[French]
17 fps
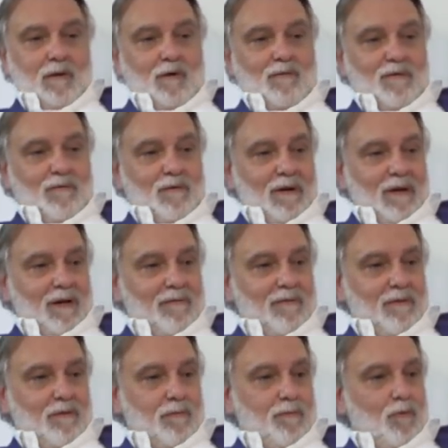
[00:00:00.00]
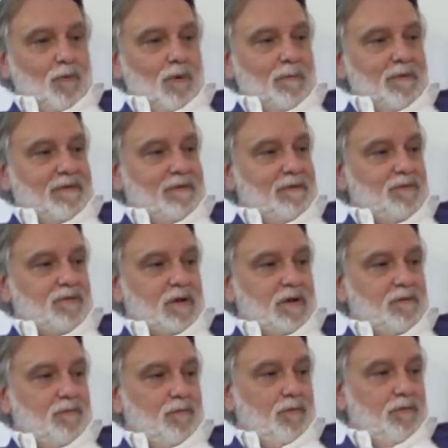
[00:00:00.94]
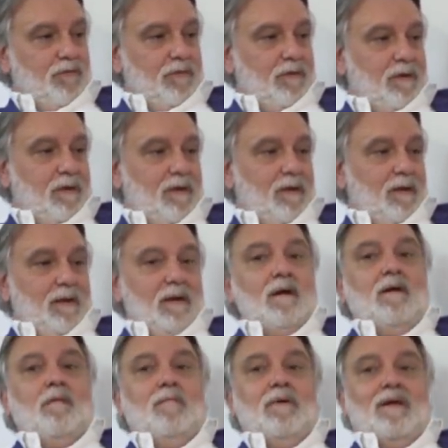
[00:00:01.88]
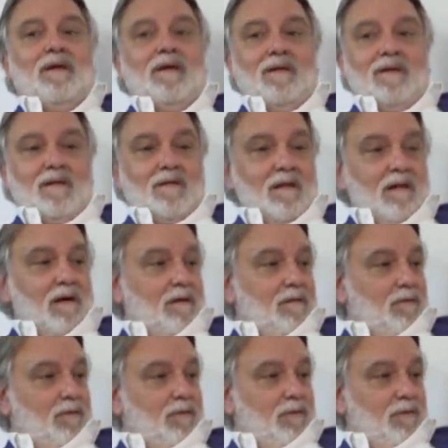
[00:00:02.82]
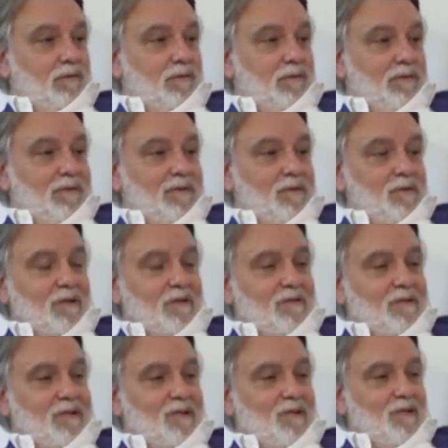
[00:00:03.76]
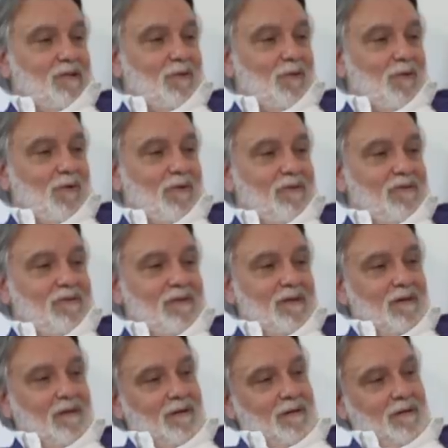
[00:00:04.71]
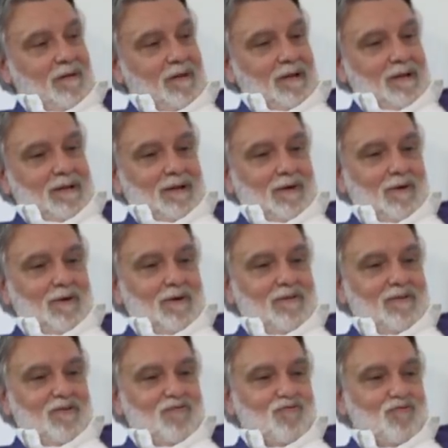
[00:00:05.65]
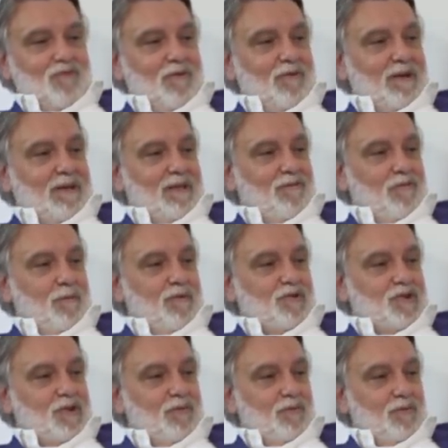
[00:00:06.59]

on va voir l'arrivée de pour le remplacer de Jean Yves qui, ben, qui, qui, était là. Donc c'est un ancien, un ancien un ancien joueur qui était formé chez